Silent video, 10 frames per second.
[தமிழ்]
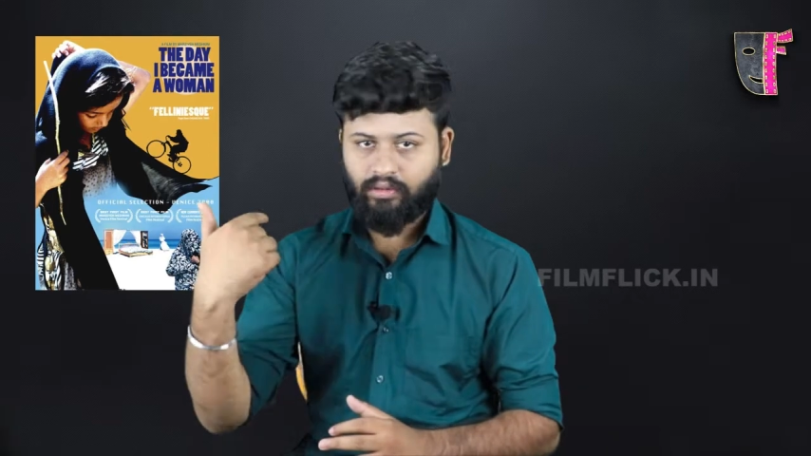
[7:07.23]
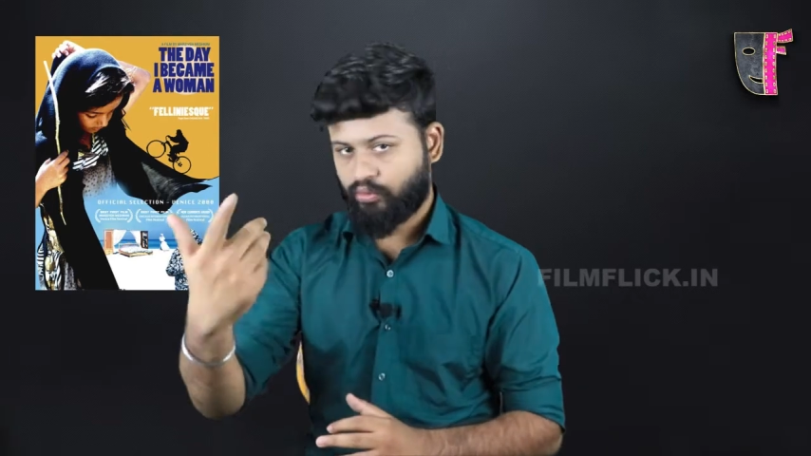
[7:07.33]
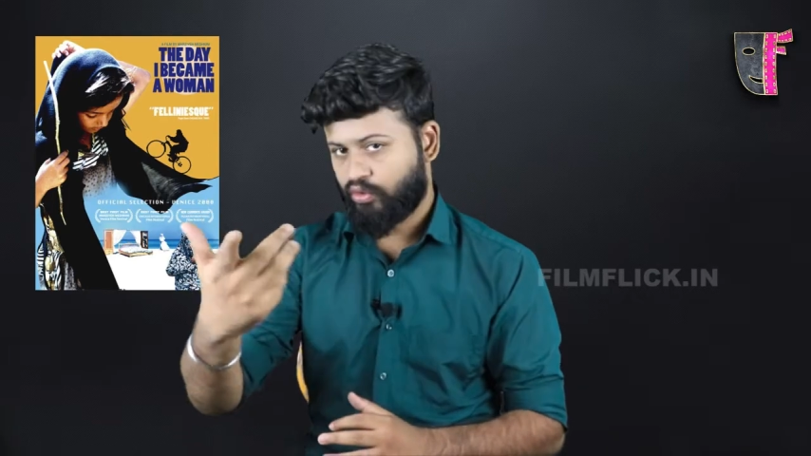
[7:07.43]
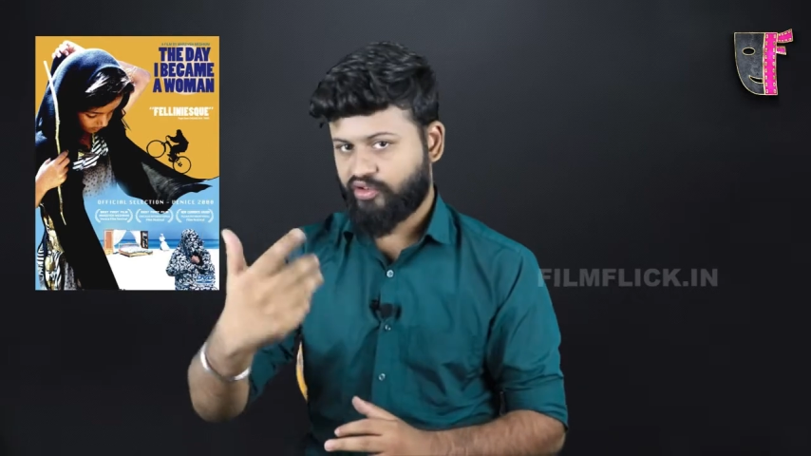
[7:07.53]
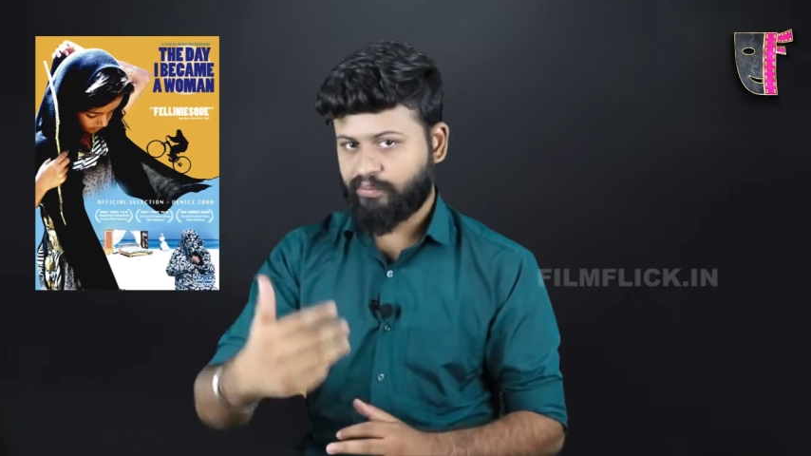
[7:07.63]

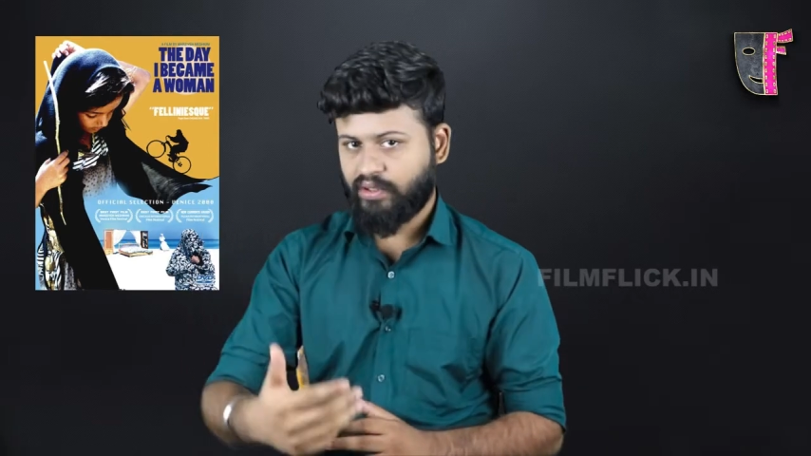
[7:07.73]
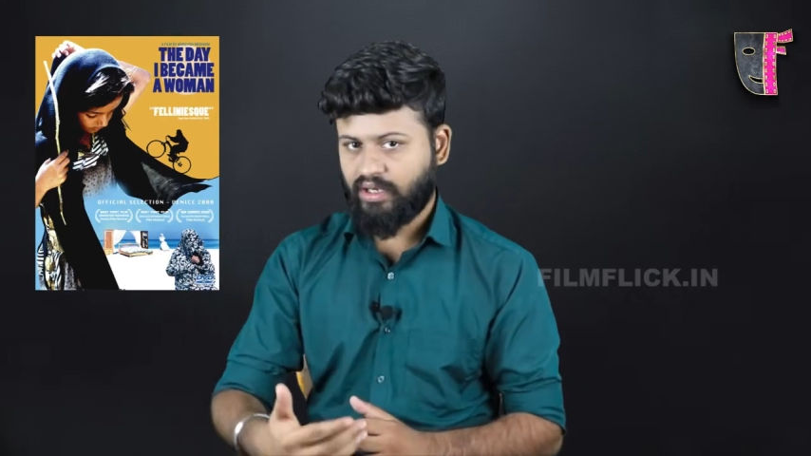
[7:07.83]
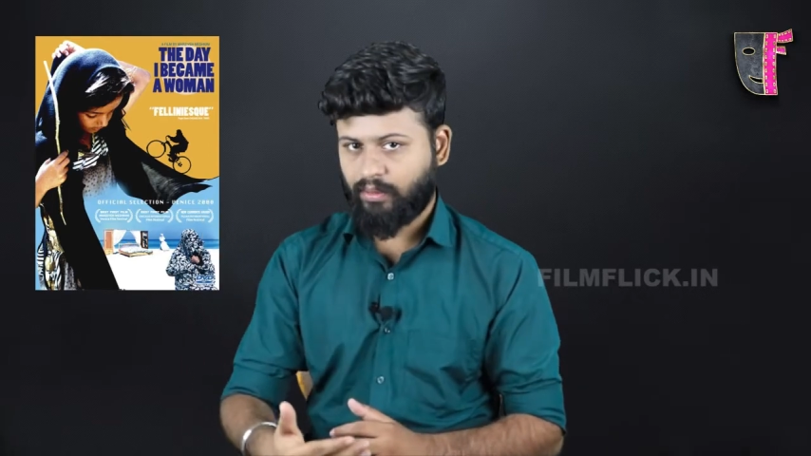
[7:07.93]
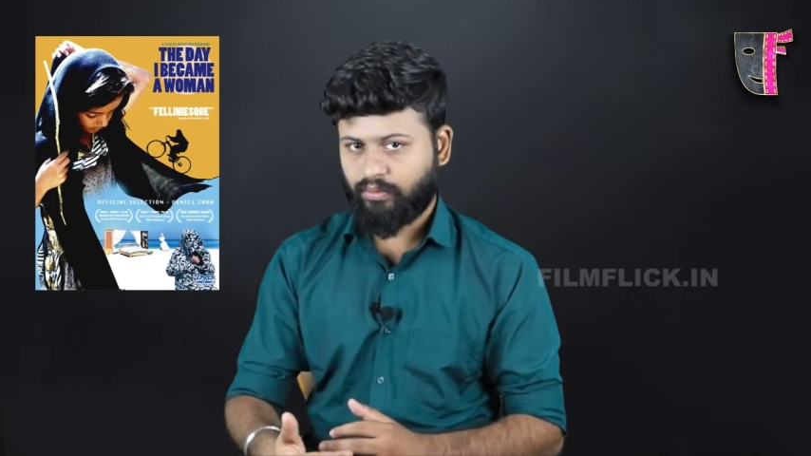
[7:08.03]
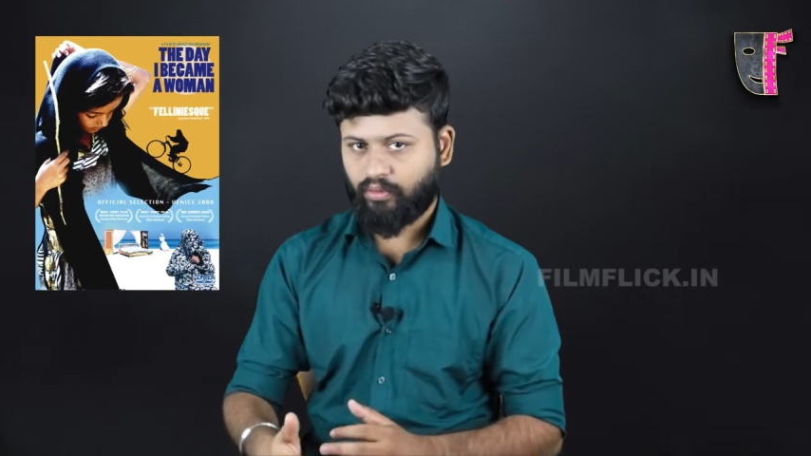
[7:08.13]
இன்னொரு
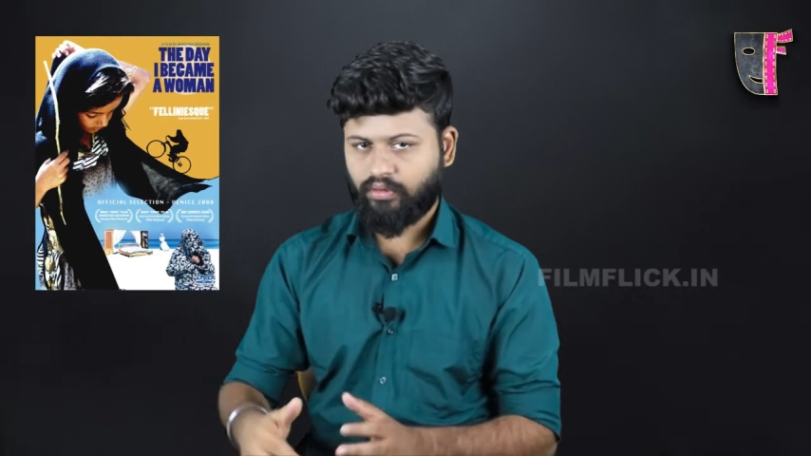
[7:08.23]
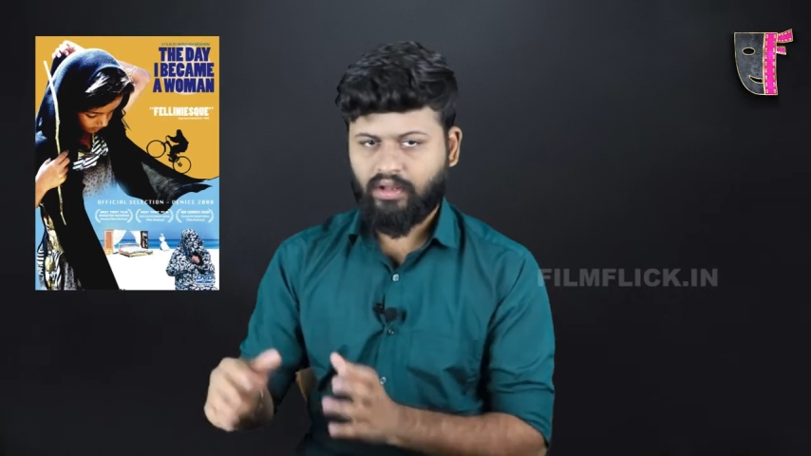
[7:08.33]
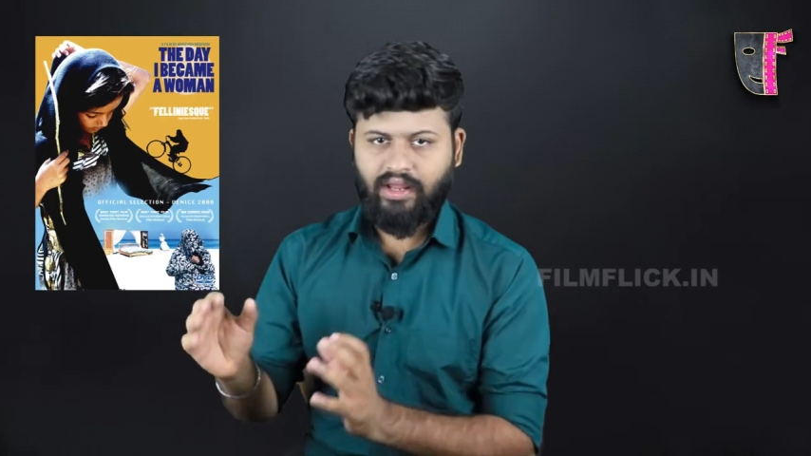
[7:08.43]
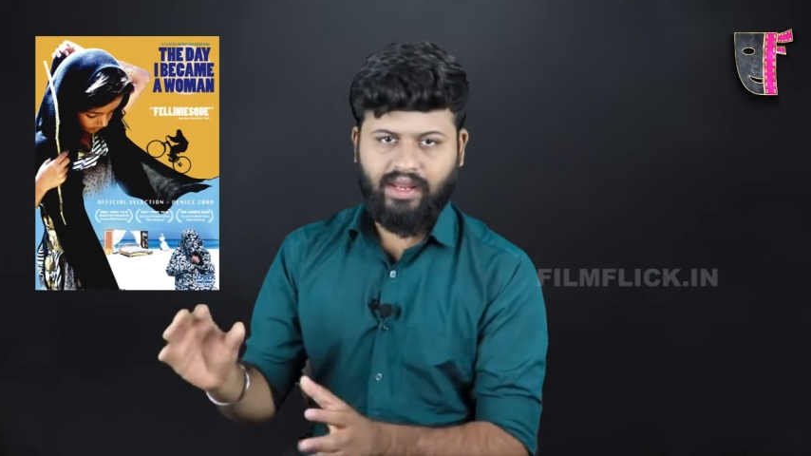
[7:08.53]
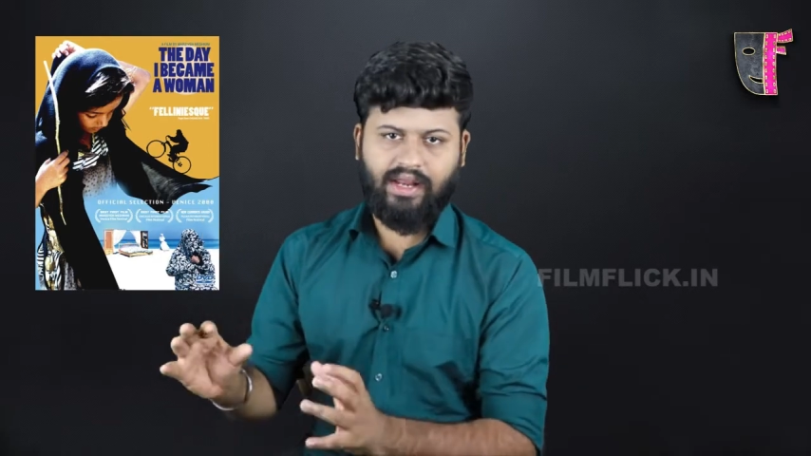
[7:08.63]
ஷிப்புக்கு நான்
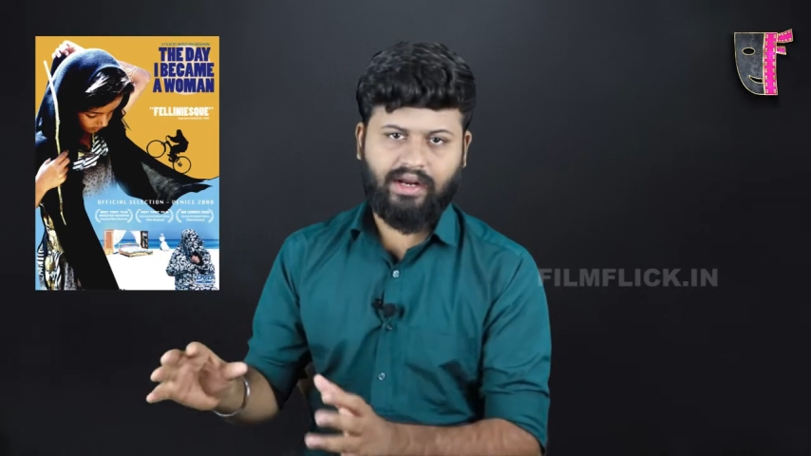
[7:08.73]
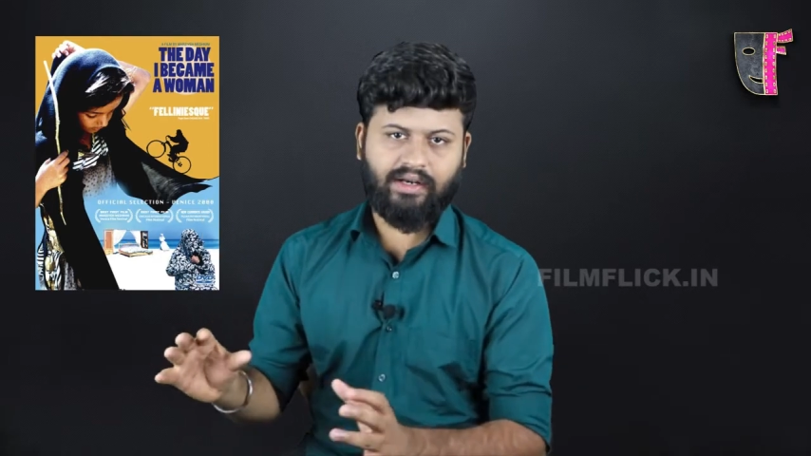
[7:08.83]
போகணும் எல்லா